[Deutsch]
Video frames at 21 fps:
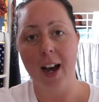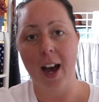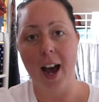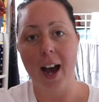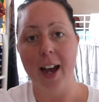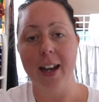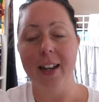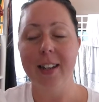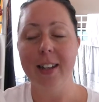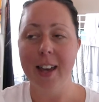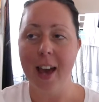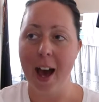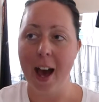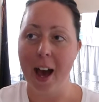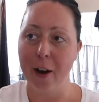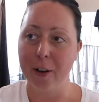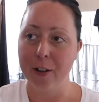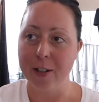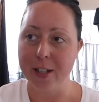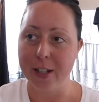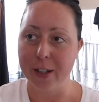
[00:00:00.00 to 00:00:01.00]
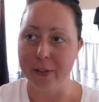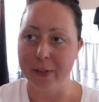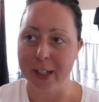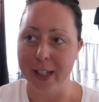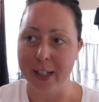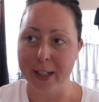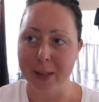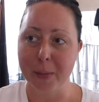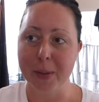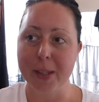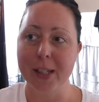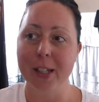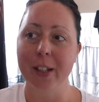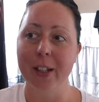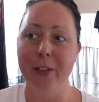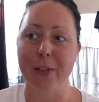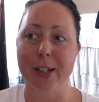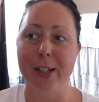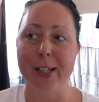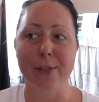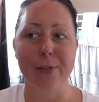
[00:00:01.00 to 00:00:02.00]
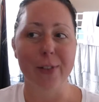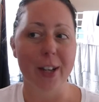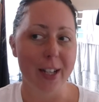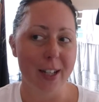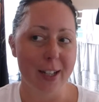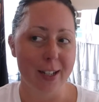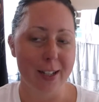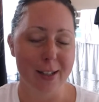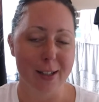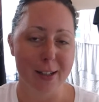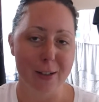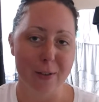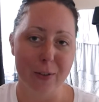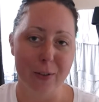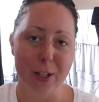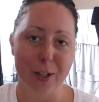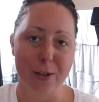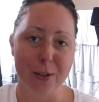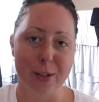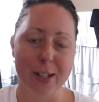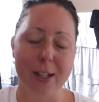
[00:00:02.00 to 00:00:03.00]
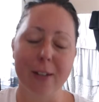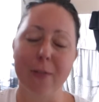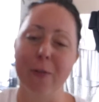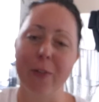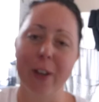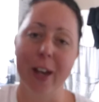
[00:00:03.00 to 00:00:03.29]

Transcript: ein Jahr unterwegs, beziehungsweise wenn ihr dieses Video seht,